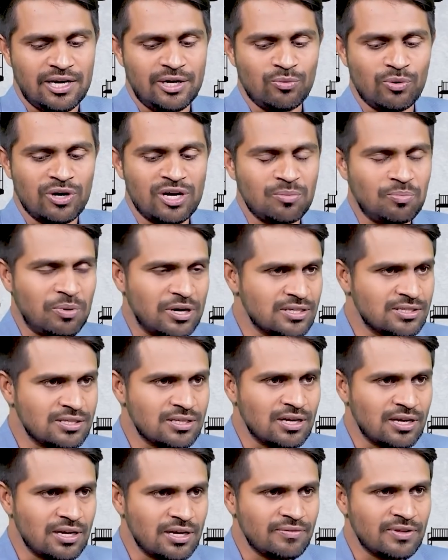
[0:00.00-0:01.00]
ఇటువంటి
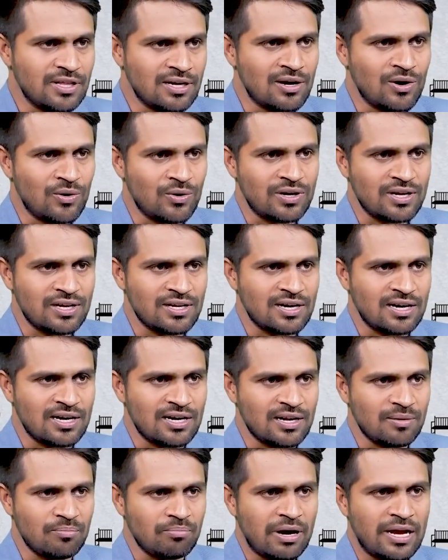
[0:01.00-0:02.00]
పరిస్థితులు ఏ విధంగా ఉంటాయి అని
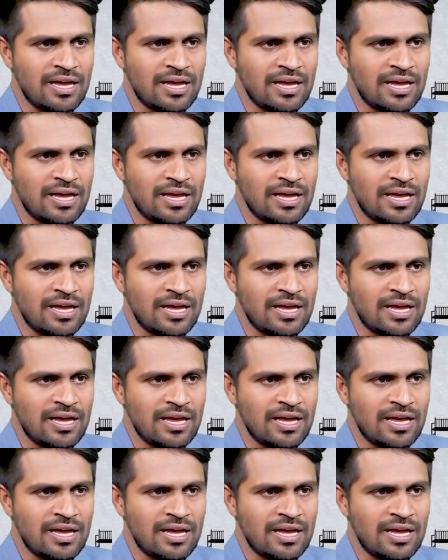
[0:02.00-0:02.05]
అంటే